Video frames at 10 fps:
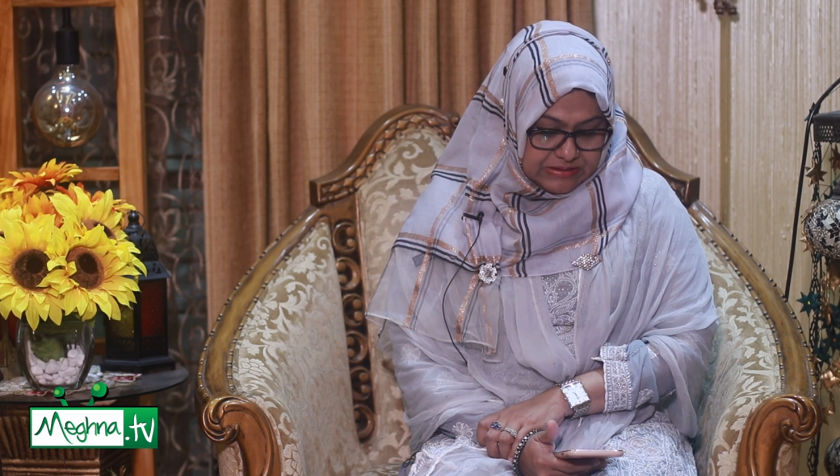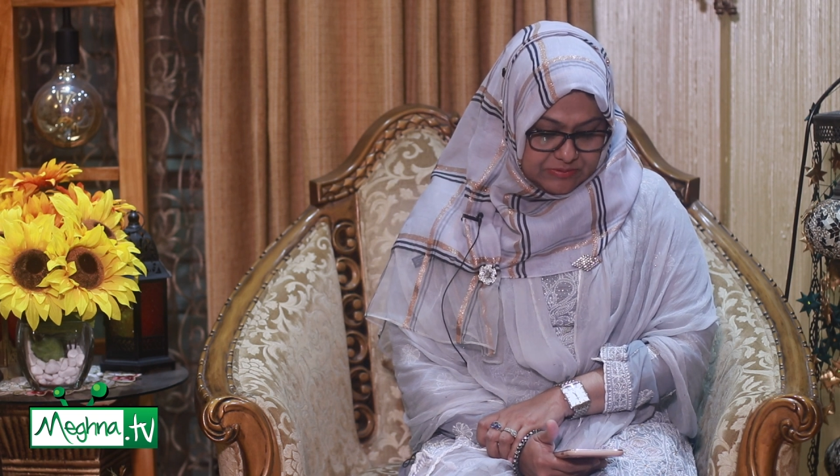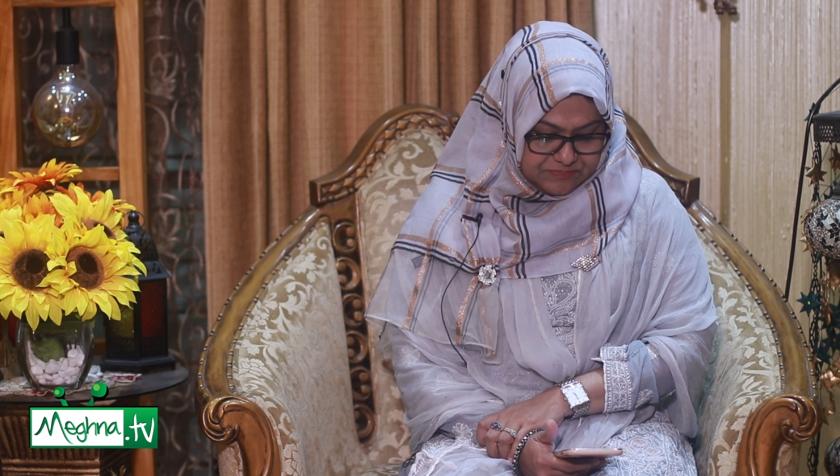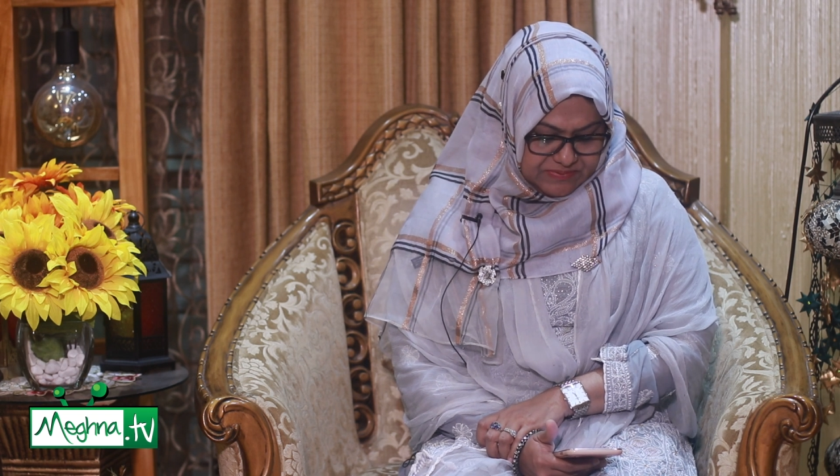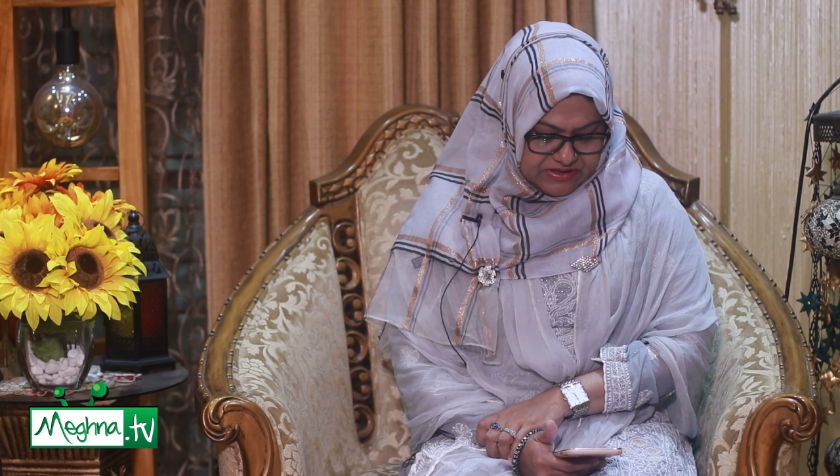
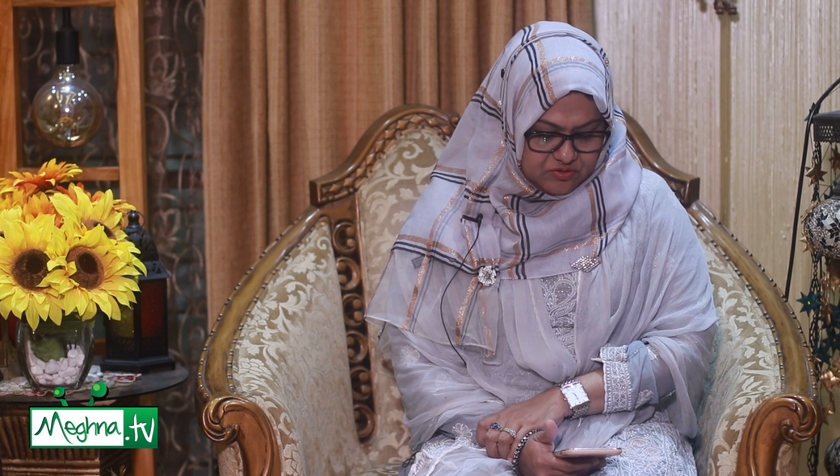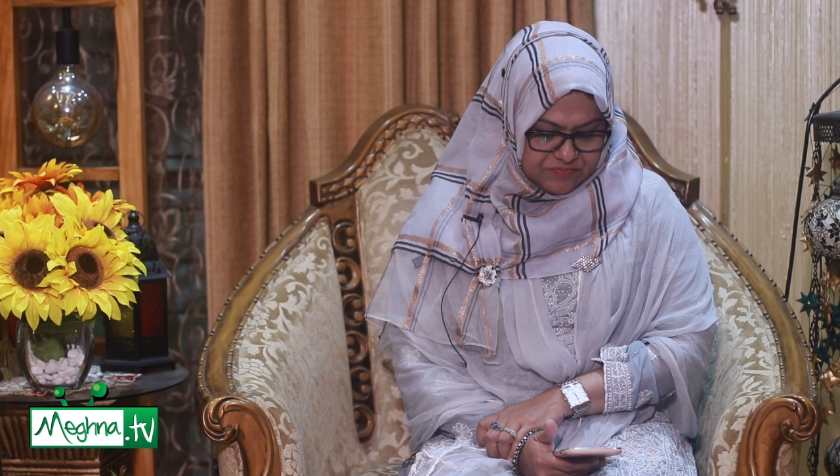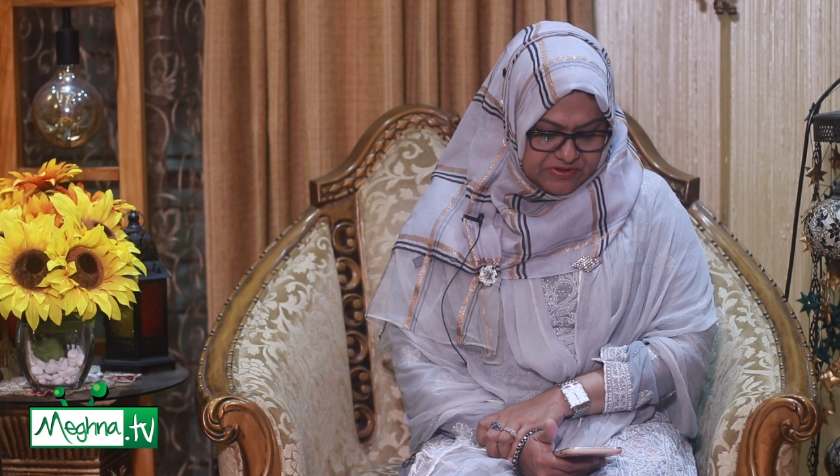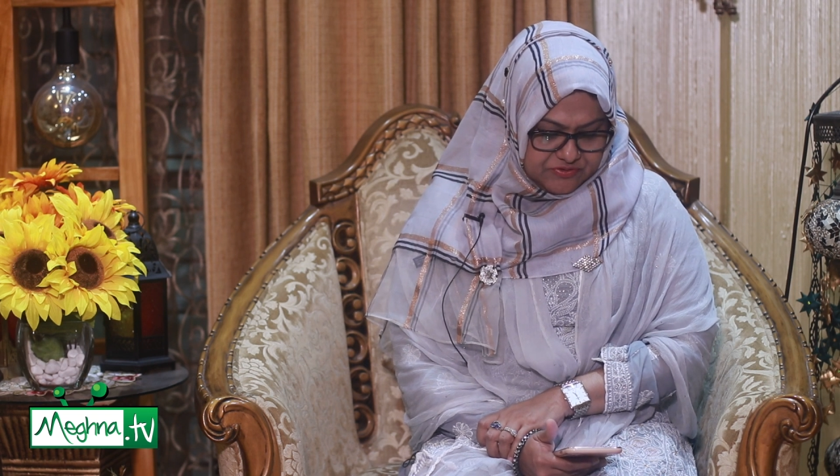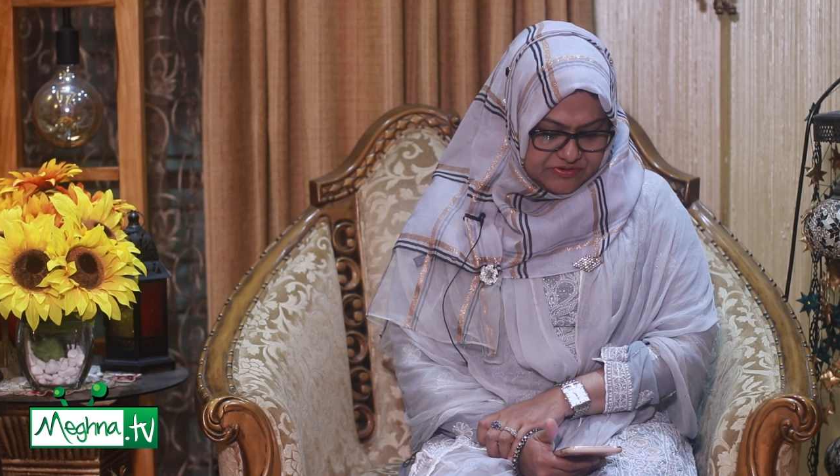এবং পেটেও
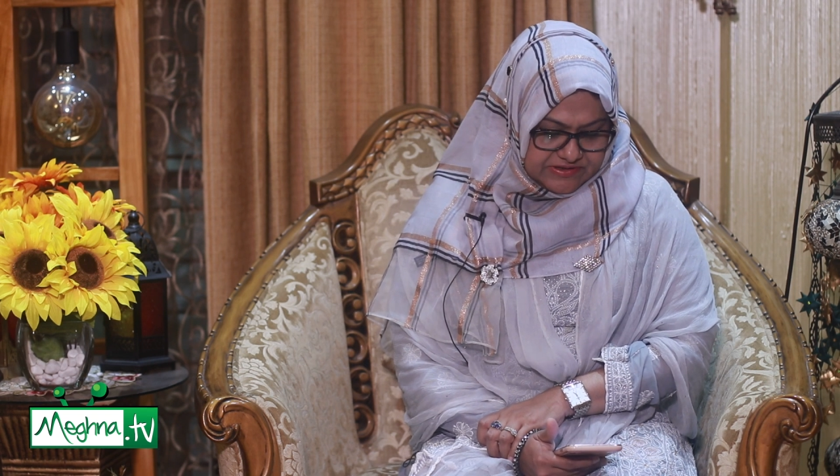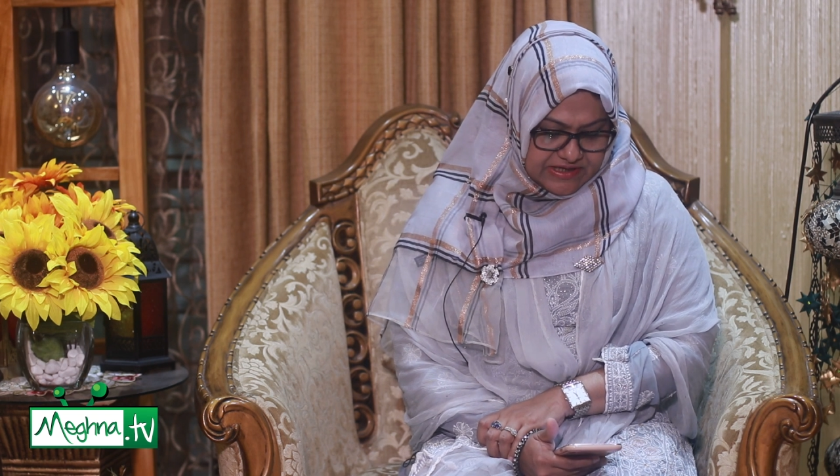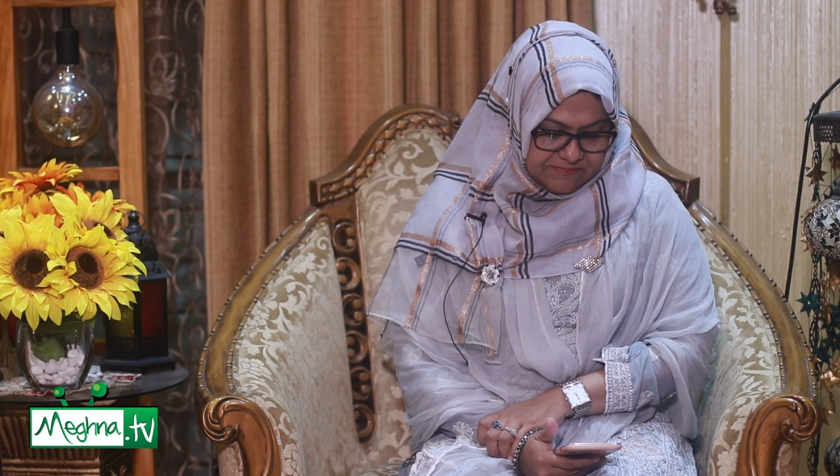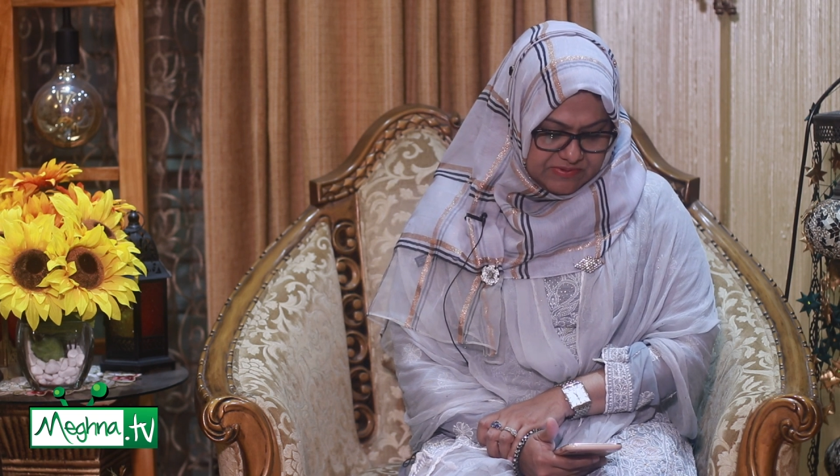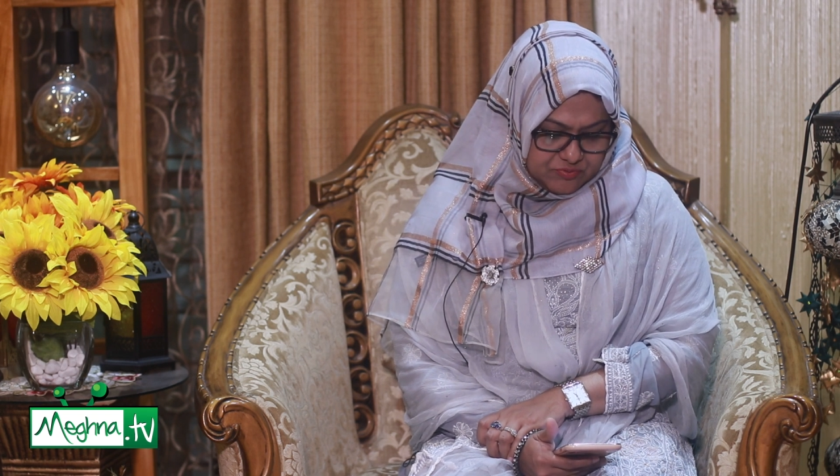পিরিয়ডে
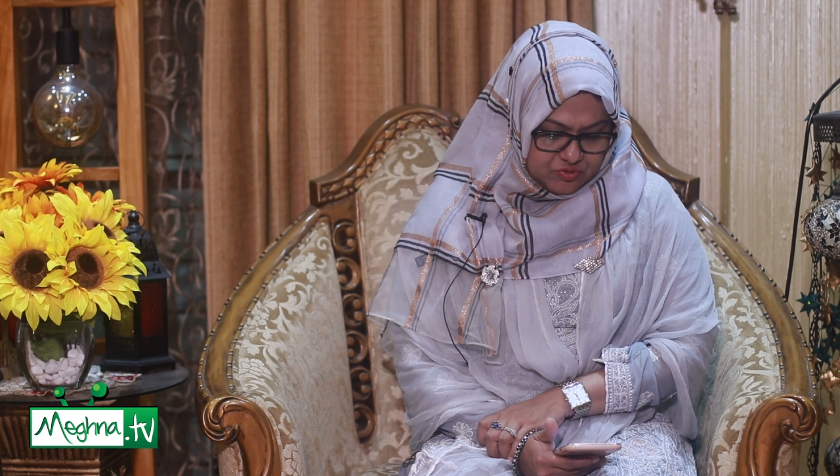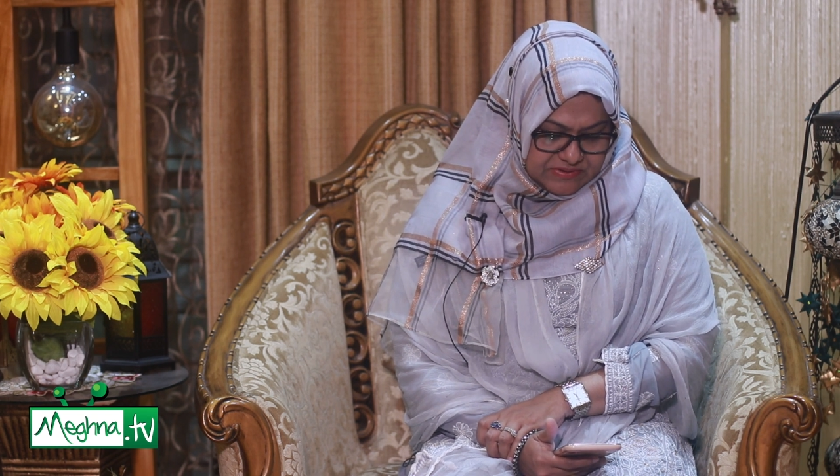ক্র্যাম্পের মতো